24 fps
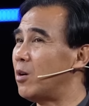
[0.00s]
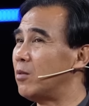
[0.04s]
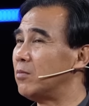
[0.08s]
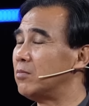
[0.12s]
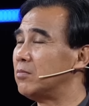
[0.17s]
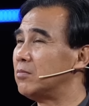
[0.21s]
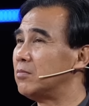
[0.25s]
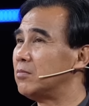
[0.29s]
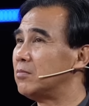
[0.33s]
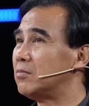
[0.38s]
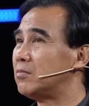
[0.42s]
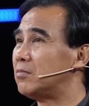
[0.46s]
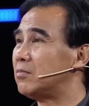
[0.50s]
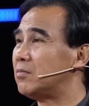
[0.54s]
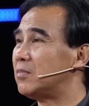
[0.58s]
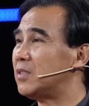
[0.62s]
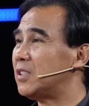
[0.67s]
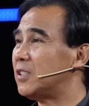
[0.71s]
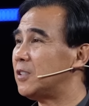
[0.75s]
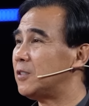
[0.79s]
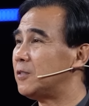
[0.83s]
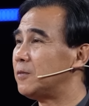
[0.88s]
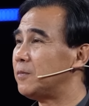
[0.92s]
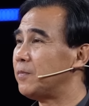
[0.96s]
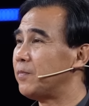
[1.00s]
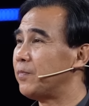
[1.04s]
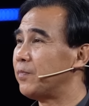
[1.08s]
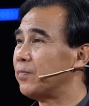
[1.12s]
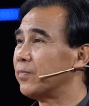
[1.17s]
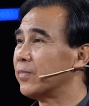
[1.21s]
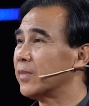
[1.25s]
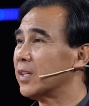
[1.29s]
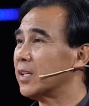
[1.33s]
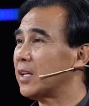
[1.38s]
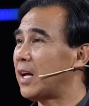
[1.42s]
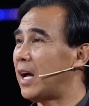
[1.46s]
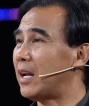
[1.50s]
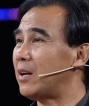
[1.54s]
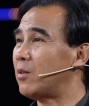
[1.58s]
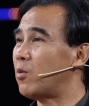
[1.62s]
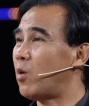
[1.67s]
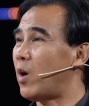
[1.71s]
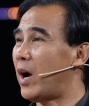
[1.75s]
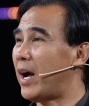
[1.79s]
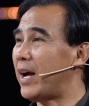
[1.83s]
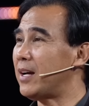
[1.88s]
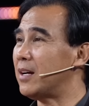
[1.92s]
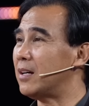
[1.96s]
nằm ở đâu không? Thanh Hóa
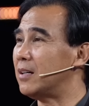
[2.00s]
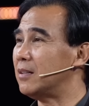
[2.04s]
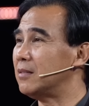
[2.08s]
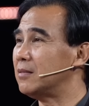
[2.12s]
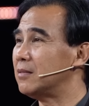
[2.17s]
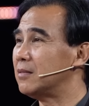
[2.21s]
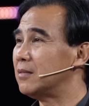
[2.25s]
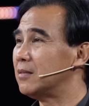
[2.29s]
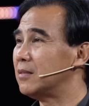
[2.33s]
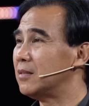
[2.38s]
Thanh Hóa